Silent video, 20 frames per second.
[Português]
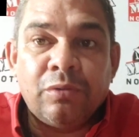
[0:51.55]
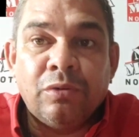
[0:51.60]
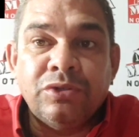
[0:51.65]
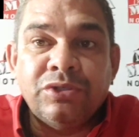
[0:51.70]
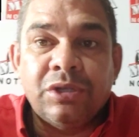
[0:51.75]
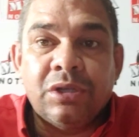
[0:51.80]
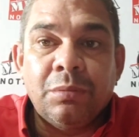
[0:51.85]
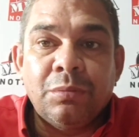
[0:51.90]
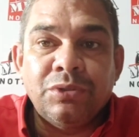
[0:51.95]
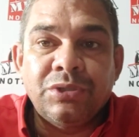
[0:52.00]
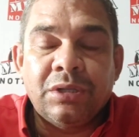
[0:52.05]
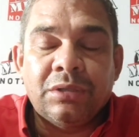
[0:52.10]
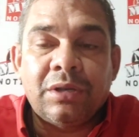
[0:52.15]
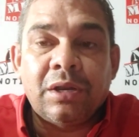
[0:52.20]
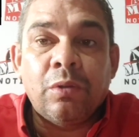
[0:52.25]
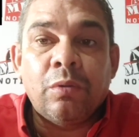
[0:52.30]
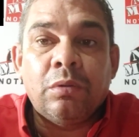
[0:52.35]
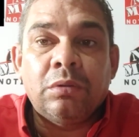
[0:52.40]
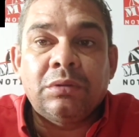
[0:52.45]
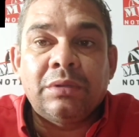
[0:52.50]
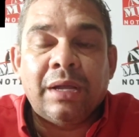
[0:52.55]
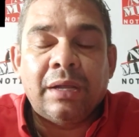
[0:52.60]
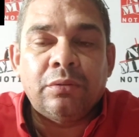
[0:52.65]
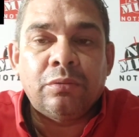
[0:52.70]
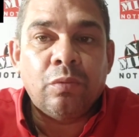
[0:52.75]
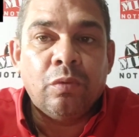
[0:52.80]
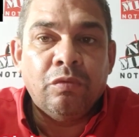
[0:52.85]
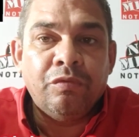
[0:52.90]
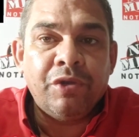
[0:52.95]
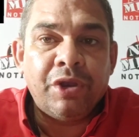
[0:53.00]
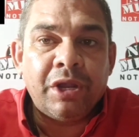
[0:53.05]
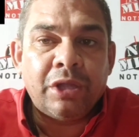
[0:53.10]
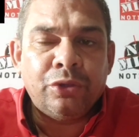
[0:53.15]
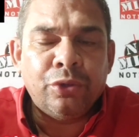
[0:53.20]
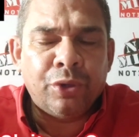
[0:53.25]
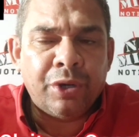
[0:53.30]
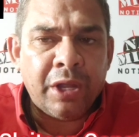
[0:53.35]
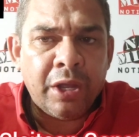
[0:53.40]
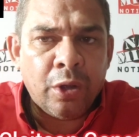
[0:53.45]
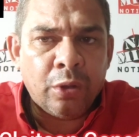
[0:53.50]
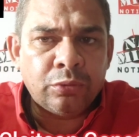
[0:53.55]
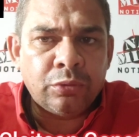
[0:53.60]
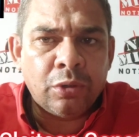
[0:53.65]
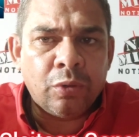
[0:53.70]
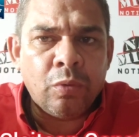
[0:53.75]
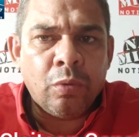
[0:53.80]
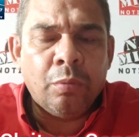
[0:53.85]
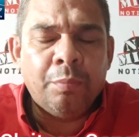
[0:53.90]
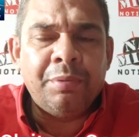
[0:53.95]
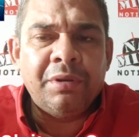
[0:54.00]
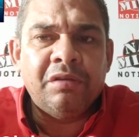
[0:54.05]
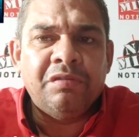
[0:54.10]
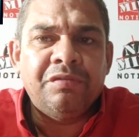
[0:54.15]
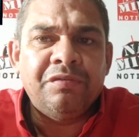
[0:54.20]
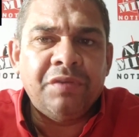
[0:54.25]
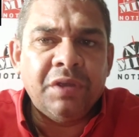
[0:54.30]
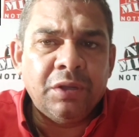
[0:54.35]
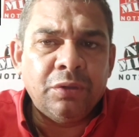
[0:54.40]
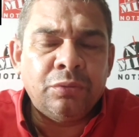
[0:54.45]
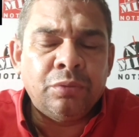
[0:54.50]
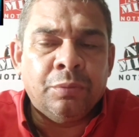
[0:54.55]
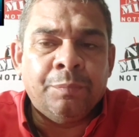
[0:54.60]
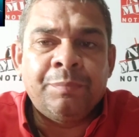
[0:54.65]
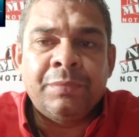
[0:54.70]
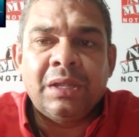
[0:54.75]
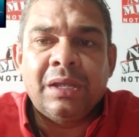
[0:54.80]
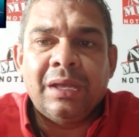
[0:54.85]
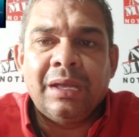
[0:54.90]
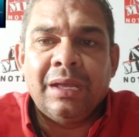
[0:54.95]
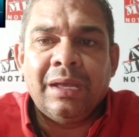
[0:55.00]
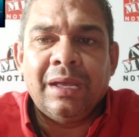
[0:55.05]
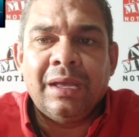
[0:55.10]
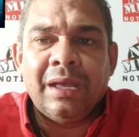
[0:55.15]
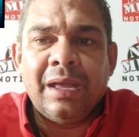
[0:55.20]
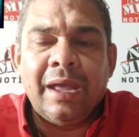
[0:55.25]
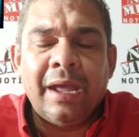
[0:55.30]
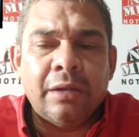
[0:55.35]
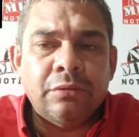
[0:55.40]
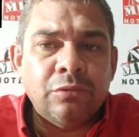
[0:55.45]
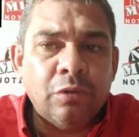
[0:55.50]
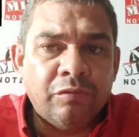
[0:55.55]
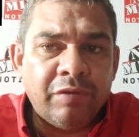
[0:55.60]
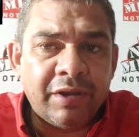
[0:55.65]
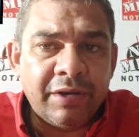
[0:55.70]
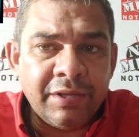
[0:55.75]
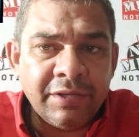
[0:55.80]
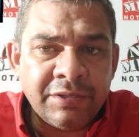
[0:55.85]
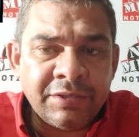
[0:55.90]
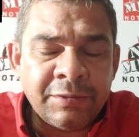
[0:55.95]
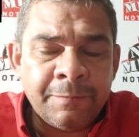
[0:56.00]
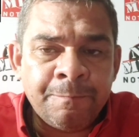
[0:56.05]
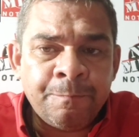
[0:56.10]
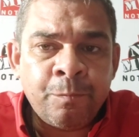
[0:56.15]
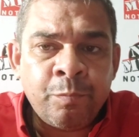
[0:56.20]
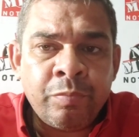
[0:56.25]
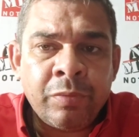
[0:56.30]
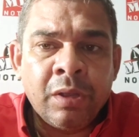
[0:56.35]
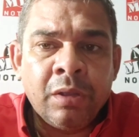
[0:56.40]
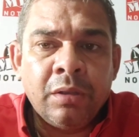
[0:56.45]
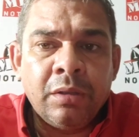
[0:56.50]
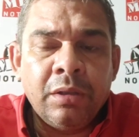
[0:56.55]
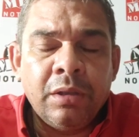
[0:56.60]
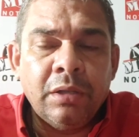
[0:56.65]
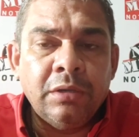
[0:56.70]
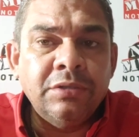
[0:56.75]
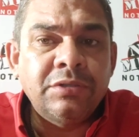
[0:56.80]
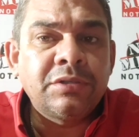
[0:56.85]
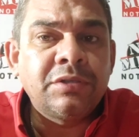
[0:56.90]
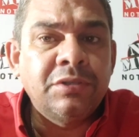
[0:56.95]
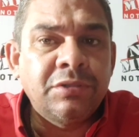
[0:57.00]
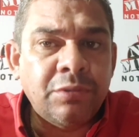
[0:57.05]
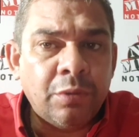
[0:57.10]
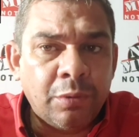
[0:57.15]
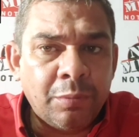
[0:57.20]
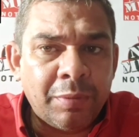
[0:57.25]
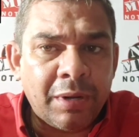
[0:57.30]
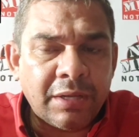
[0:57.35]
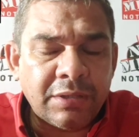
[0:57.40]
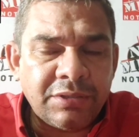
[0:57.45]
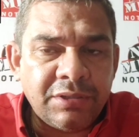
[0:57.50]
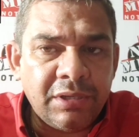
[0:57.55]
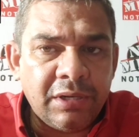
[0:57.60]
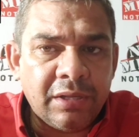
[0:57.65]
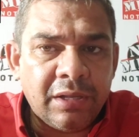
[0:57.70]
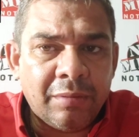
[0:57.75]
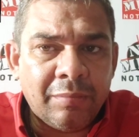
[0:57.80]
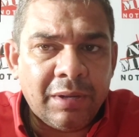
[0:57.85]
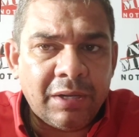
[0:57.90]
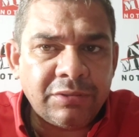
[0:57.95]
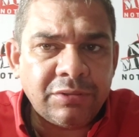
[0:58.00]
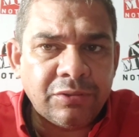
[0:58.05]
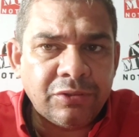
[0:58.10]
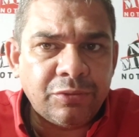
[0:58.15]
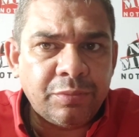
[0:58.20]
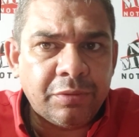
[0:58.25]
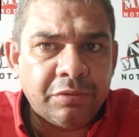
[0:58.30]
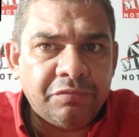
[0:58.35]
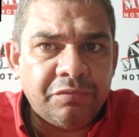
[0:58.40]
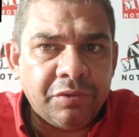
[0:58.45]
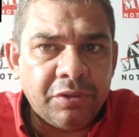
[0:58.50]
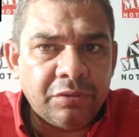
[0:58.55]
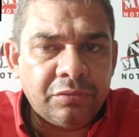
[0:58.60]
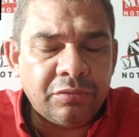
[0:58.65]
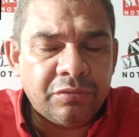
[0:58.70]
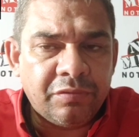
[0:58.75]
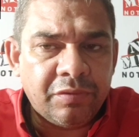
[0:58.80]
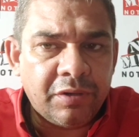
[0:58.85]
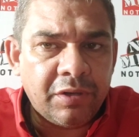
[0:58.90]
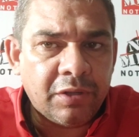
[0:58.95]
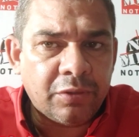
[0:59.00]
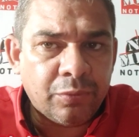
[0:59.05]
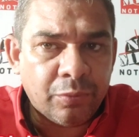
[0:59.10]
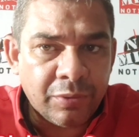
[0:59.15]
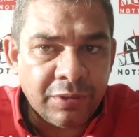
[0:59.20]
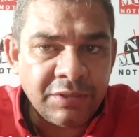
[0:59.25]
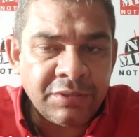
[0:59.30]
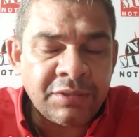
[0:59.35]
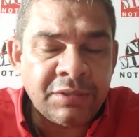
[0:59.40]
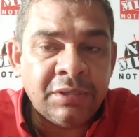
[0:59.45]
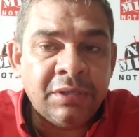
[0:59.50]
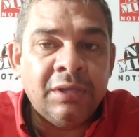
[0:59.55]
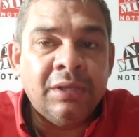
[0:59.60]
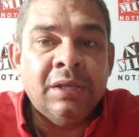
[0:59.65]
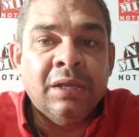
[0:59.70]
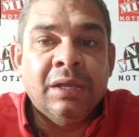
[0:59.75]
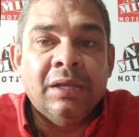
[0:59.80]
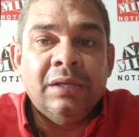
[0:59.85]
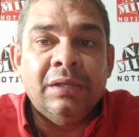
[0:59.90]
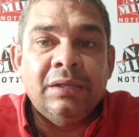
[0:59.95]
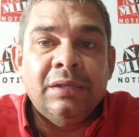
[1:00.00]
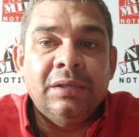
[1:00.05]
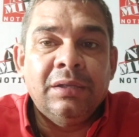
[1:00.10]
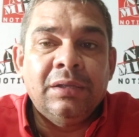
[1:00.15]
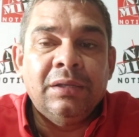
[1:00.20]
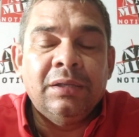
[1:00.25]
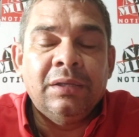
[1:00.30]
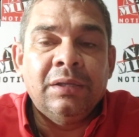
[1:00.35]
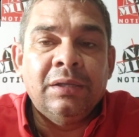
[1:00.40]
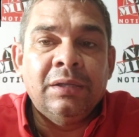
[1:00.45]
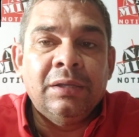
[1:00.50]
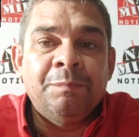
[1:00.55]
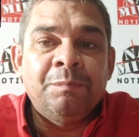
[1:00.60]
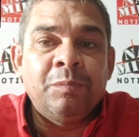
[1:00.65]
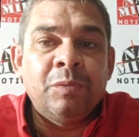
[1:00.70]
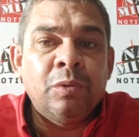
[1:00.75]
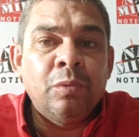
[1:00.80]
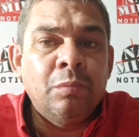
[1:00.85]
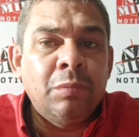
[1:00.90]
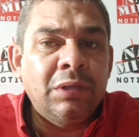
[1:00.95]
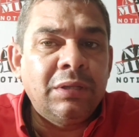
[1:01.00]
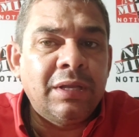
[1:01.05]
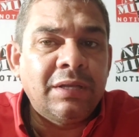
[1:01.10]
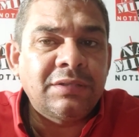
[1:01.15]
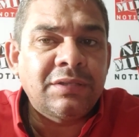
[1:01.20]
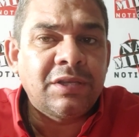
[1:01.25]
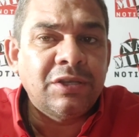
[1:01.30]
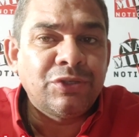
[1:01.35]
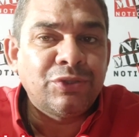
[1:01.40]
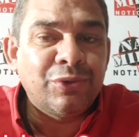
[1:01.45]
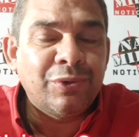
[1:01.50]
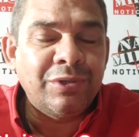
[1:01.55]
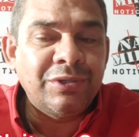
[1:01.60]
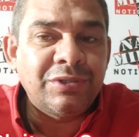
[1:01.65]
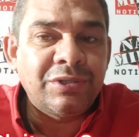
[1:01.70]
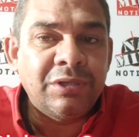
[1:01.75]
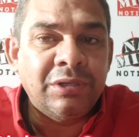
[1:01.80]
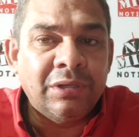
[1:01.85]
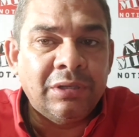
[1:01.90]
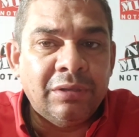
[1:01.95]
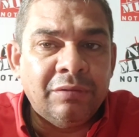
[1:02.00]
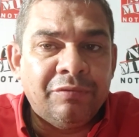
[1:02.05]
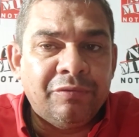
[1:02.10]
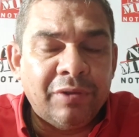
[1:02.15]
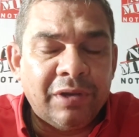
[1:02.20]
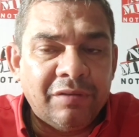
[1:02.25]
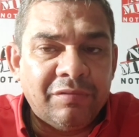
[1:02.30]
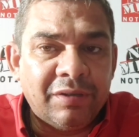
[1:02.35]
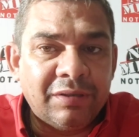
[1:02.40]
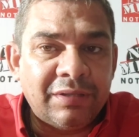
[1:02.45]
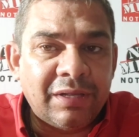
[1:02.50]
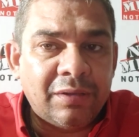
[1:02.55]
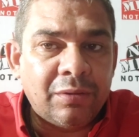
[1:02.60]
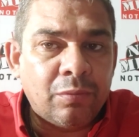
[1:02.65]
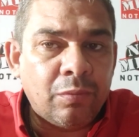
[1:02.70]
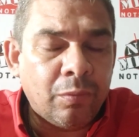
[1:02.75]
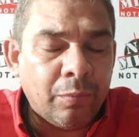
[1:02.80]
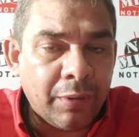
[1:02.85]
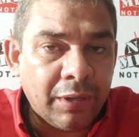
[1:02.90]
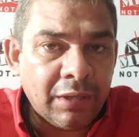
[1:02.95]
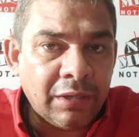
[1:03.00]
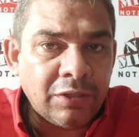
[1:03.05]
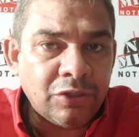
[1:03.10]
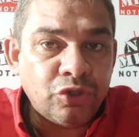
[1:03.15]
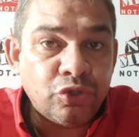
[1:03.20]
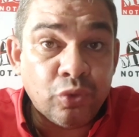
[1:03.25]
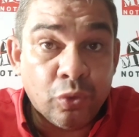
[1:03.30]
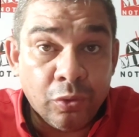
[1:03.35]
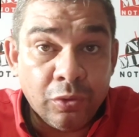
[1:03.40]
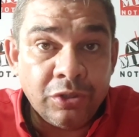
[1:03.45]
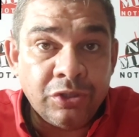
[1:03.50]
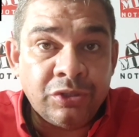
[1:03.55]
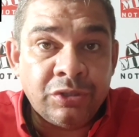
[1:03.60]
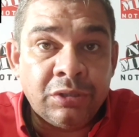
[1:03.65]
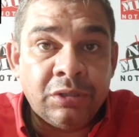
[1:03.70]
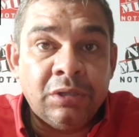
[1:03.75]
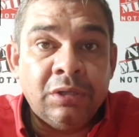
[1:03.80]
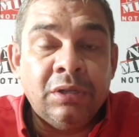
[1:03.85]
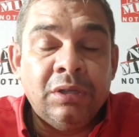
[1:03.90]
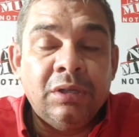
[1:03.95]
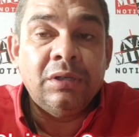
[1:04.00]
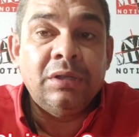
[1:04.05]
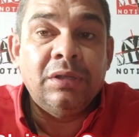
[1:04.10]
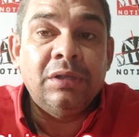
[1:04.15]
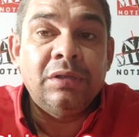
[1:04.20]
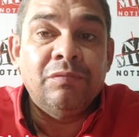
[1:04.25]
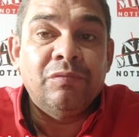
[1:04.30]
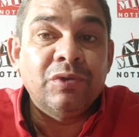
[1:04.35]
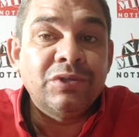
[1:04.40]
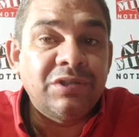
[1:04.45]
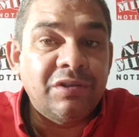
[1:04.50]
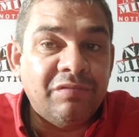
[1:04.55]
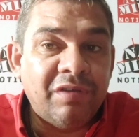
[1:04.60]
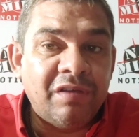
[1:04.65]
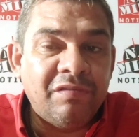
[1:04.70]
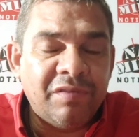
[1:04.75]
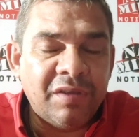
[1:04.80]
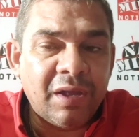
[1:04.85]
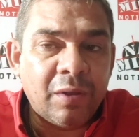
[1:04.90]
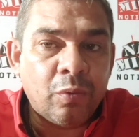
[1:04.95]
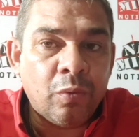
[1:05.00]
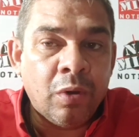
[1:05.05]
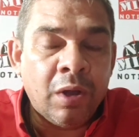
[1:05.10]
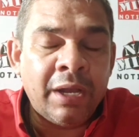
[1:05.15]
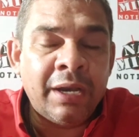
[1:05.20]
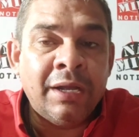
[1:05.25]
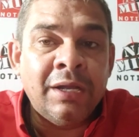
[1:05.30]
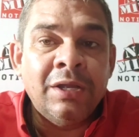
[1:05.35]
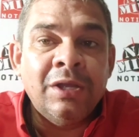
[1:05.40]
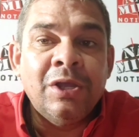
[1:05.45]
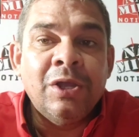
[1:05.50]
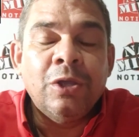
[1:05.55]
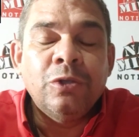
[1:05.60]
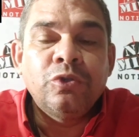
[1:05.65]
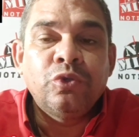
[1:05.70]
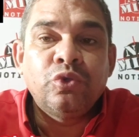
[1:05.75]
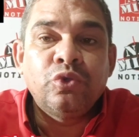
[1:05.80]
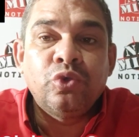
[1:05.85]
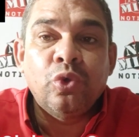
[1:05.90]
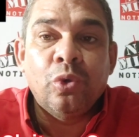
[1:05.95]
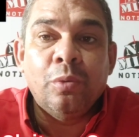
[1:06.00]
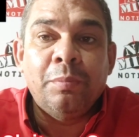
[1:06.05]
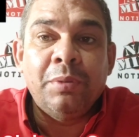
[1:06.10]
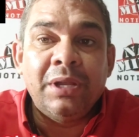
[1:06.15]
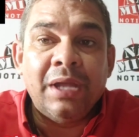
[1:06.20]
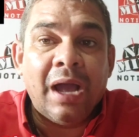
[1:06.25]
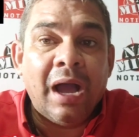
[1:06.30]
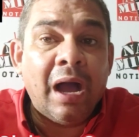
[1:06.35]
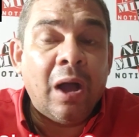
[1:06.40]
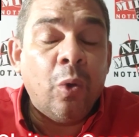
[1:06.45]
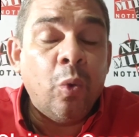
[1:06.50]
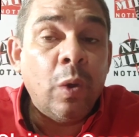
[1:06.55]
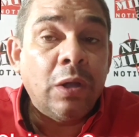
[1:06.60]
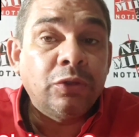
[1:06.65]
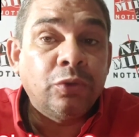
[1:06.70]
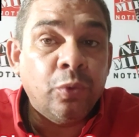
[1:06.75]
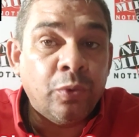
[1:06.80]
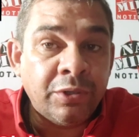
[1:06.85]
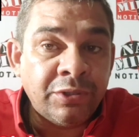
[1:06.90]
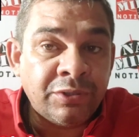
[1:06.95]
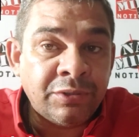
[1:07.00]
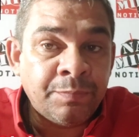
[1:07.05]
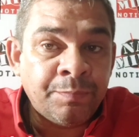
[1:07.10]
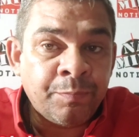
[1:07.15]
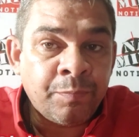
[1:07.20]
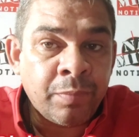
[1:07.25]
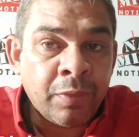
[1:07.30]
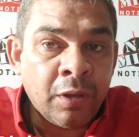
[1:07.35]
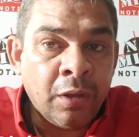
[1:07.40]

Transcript: Conseguimos entrar em contato com o vereador Elton e com o prefeito é, Hector eles que estão em Brasília, na marcha dos prefeitos, vereadores, e uma das questões que foi levantada com eles hoje, e você vai ver agora, sobre a Rua 2.